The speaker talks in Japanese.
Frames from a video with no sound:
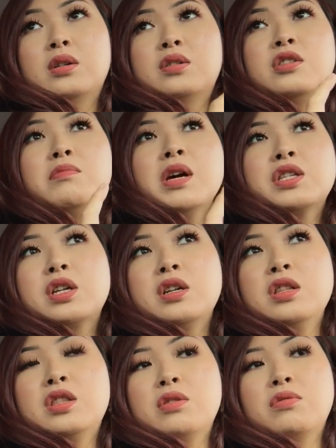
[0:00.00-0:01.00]
車屋さ
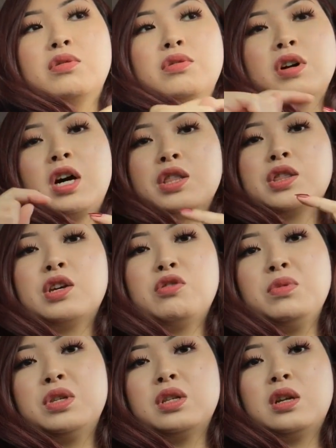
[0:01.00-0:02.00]
んに行ったの、これを買った
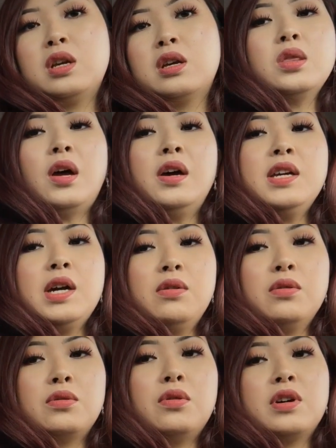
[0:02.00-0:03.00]
お店に。タイヤ
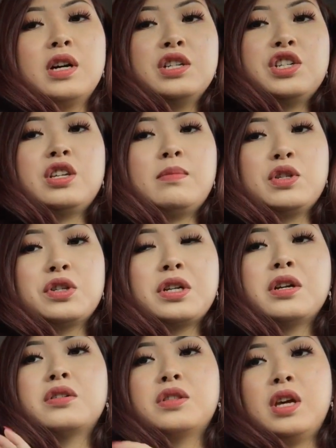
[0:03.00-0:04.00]
を交換した場所じゃ
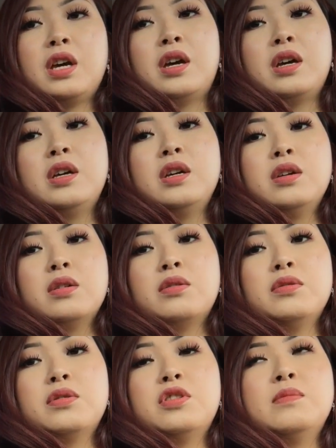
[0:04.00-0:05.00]
なくて、
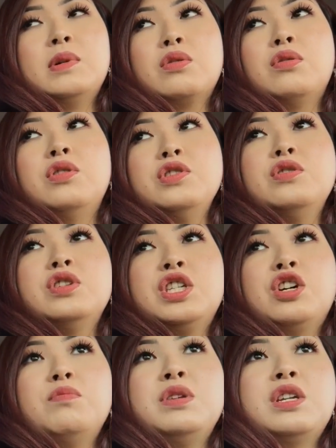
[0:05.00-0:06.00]
この車を購入し
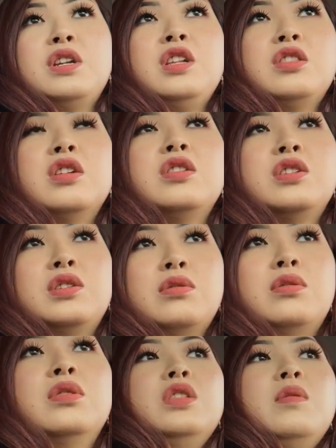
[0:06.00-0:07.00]
たお店に行ったんです
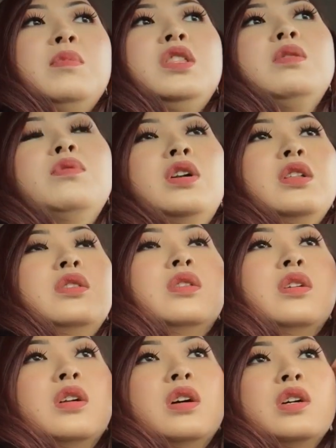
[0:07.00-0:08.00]
よ。で、見てもらっ
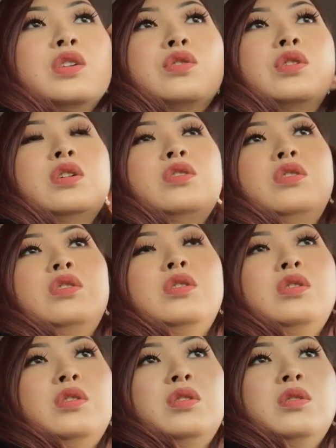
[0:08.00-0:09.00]
たら、そう、あ
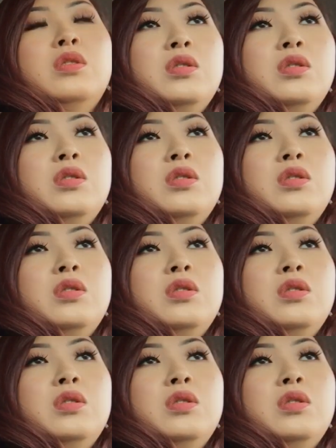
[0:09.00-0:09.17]
の